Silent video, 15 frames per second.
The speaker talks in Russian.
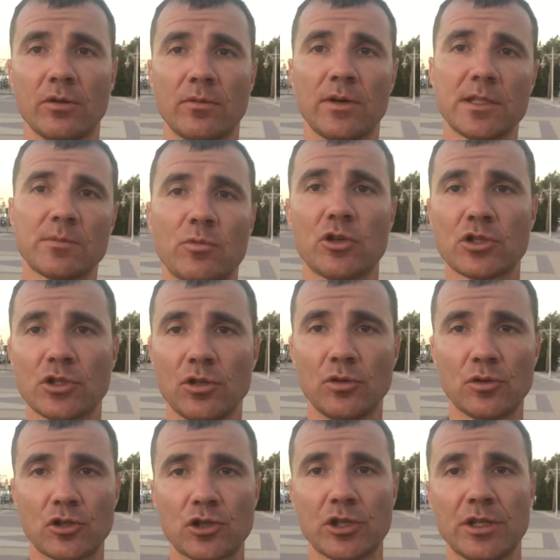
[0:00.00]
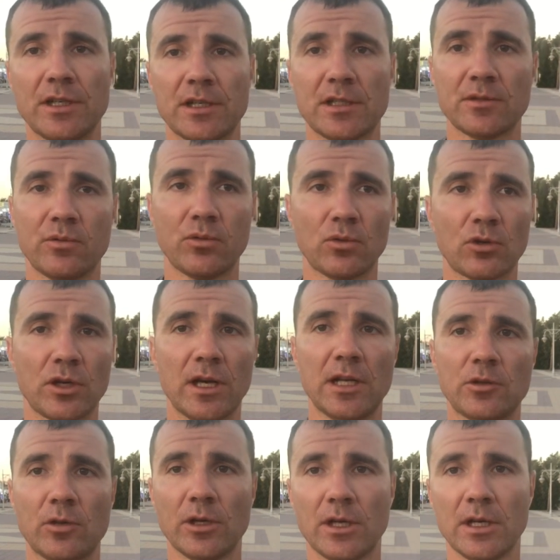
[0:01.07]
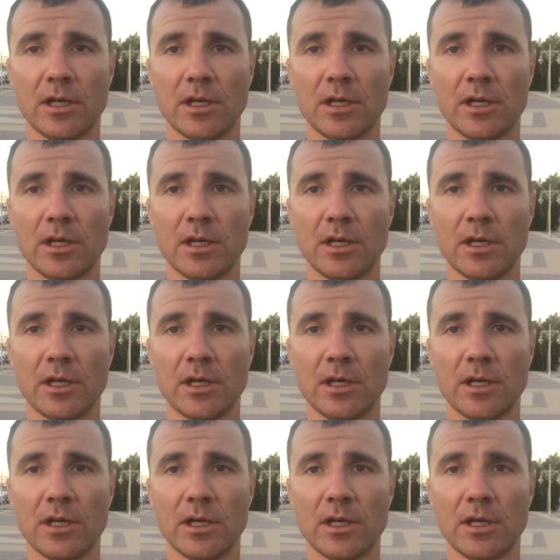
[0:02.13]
возможно, лучше ехать в Фургаду,